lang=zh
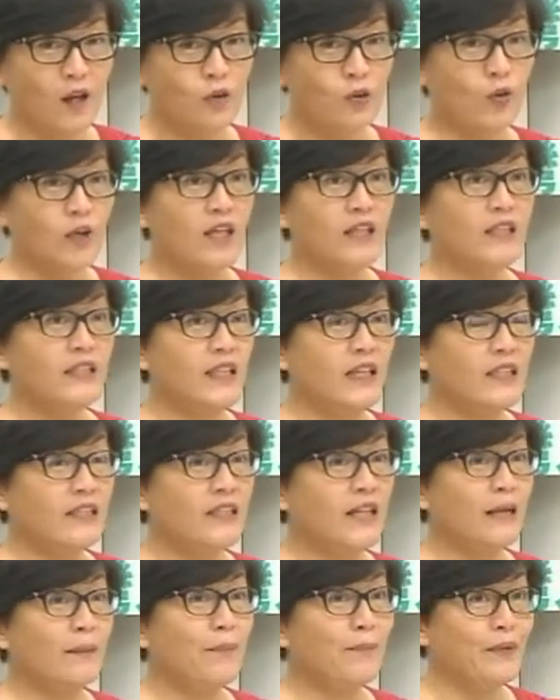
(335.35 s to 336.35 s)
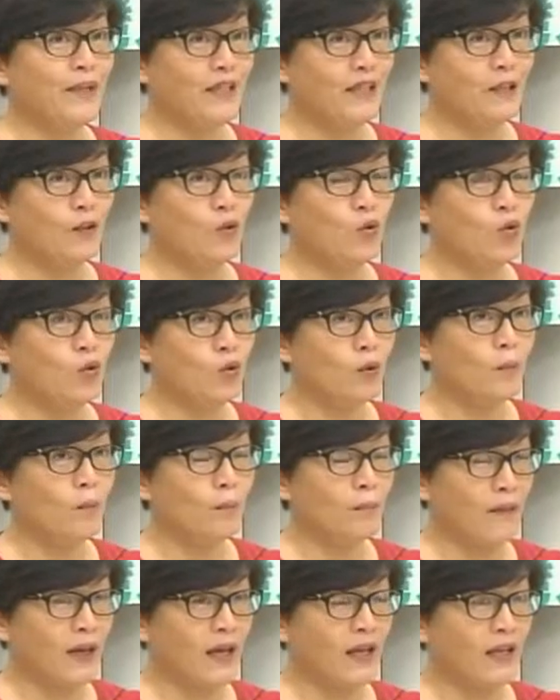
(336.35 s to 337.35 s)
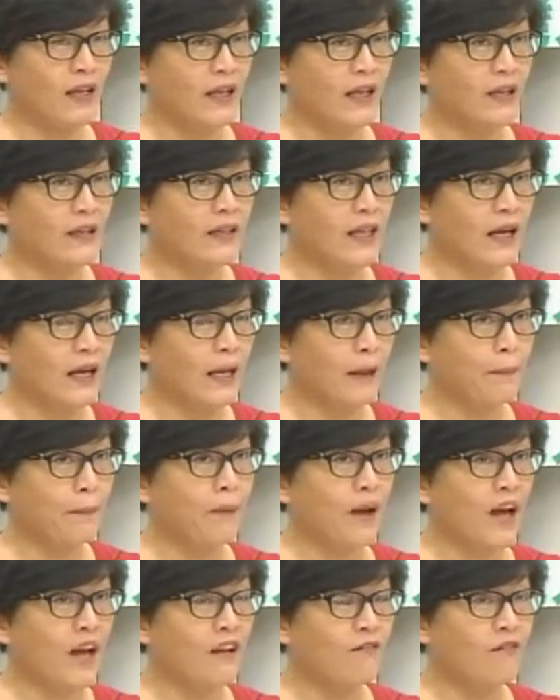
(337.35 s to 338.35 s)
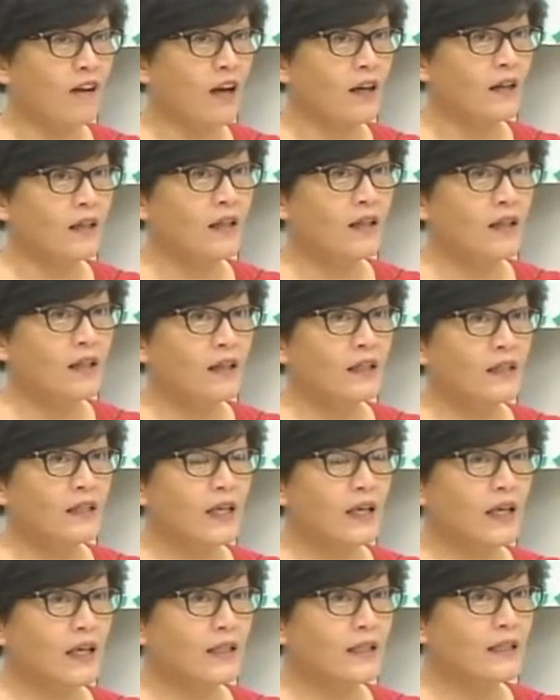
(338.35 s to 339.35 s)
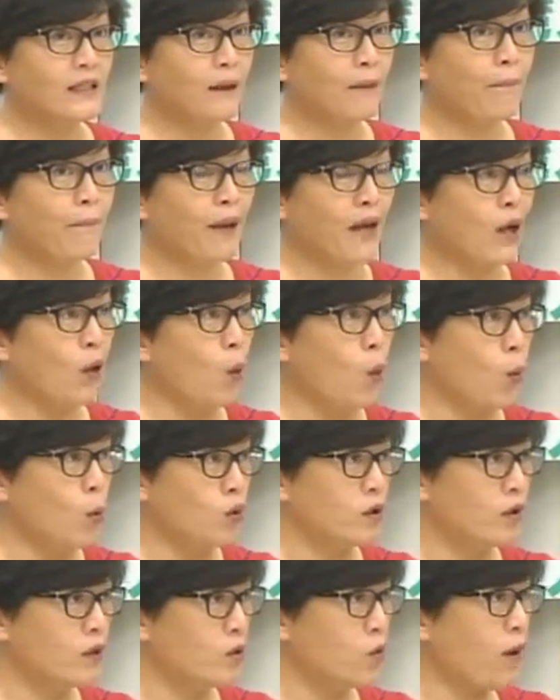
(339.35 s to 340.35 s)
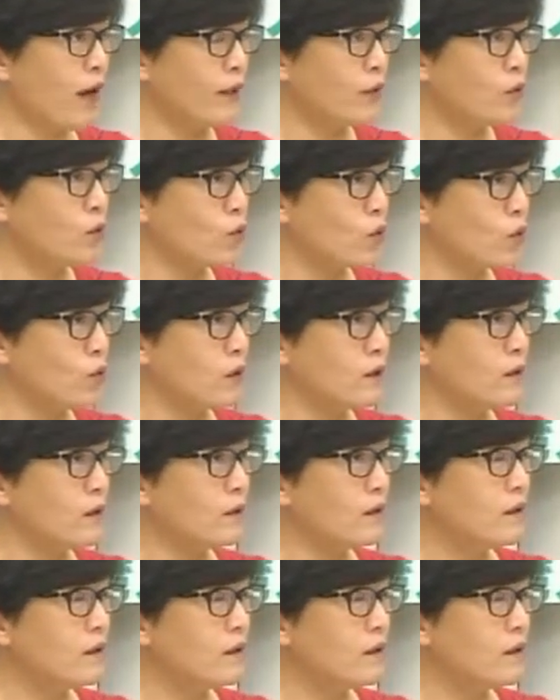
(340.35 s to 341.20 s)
所以现在平均每年大概排放大概三百五十万吨，